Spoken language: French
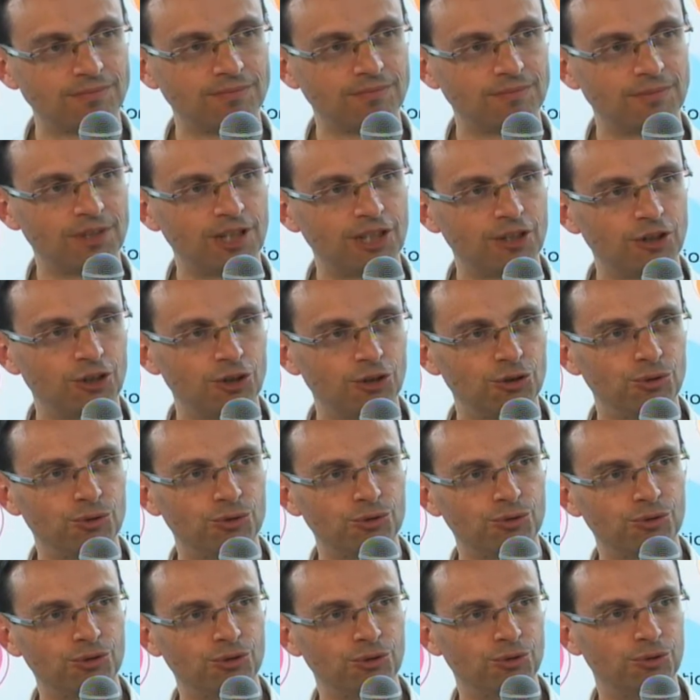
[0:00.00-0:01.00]
D'accord, donc
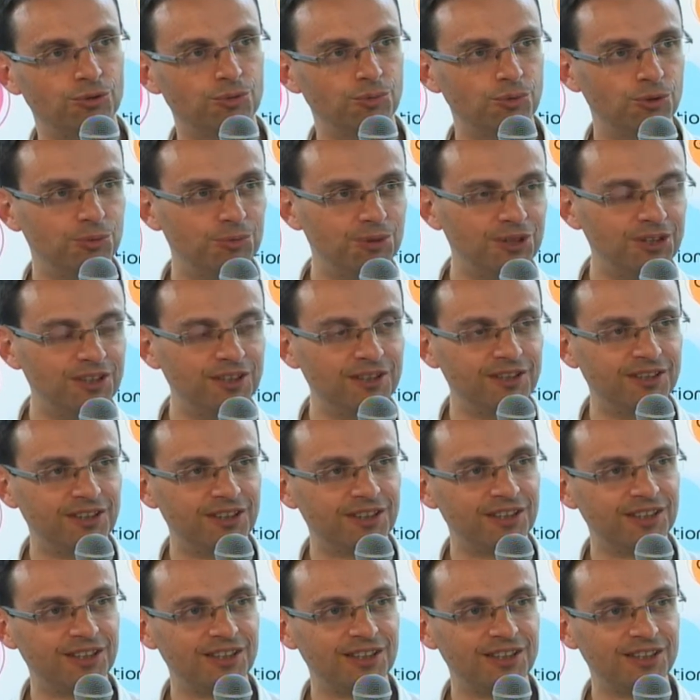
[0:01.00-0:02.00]
euh,
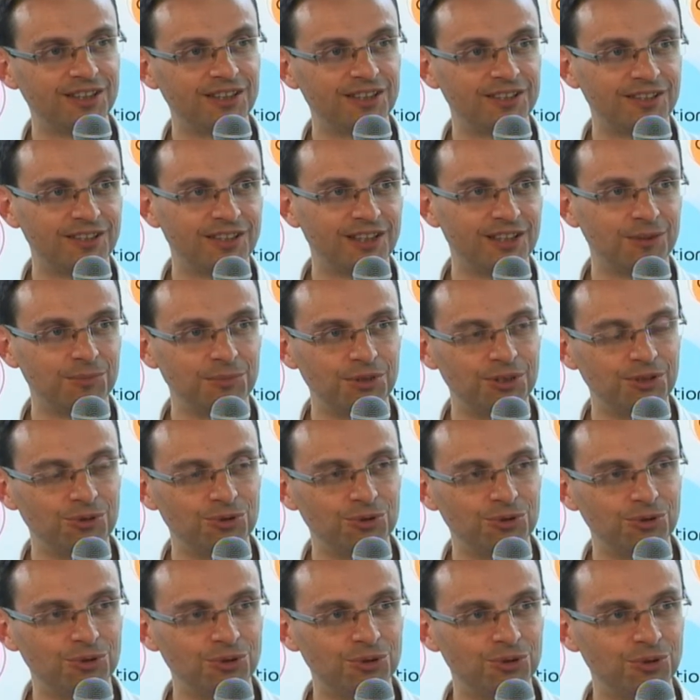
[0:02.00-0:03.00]
mobilité,
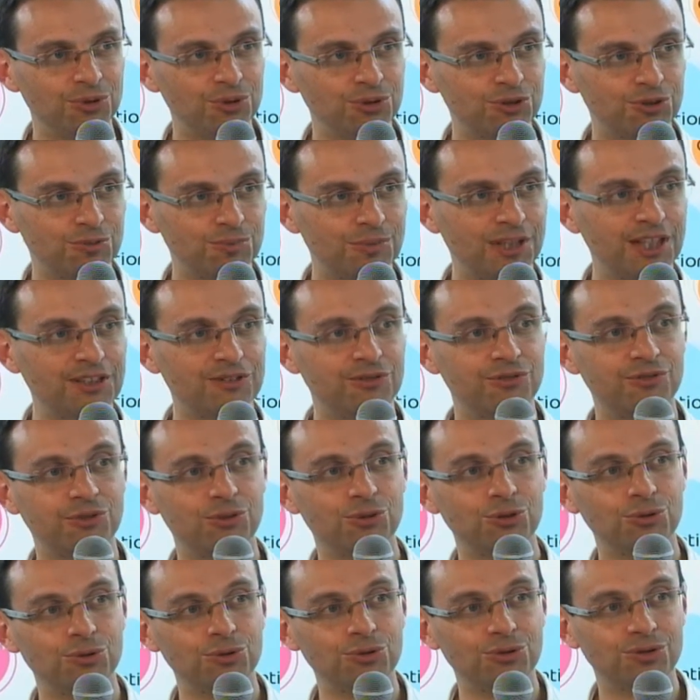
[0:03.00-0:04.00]
terminaux,
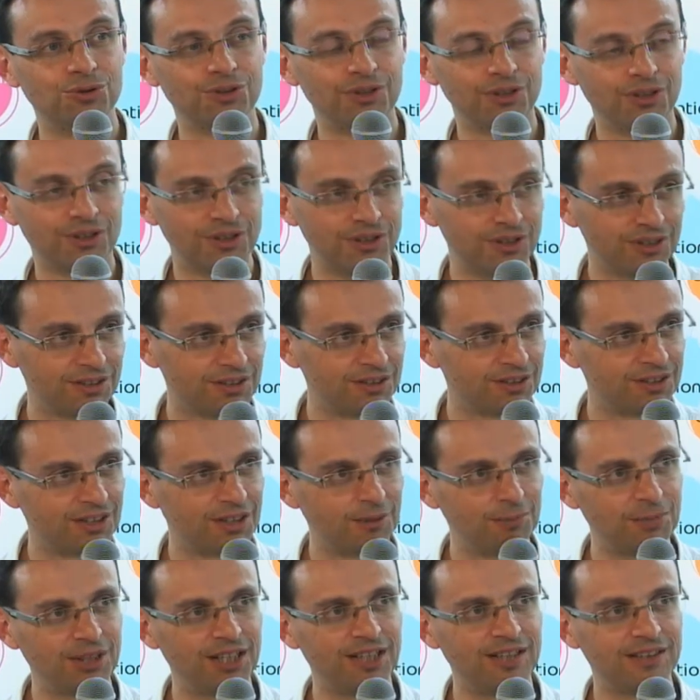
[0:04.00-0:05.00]
smartphones,
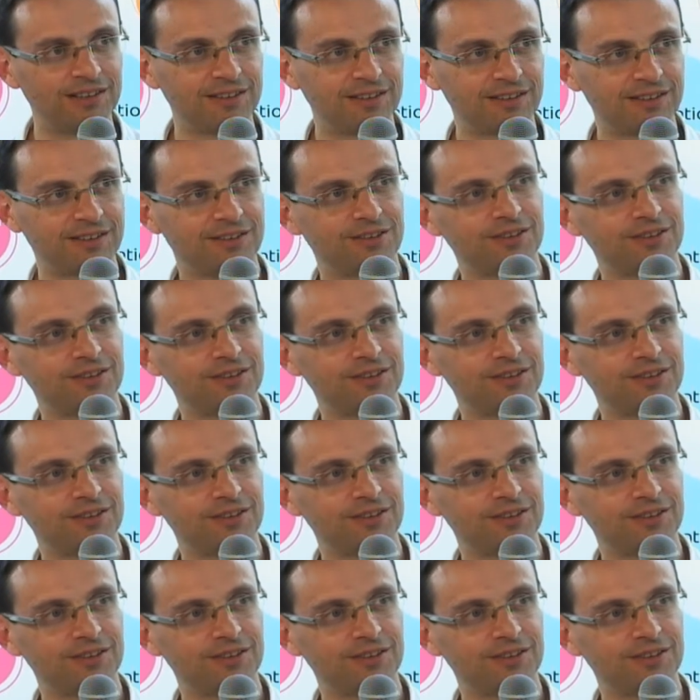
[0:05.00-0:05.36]
tablettes.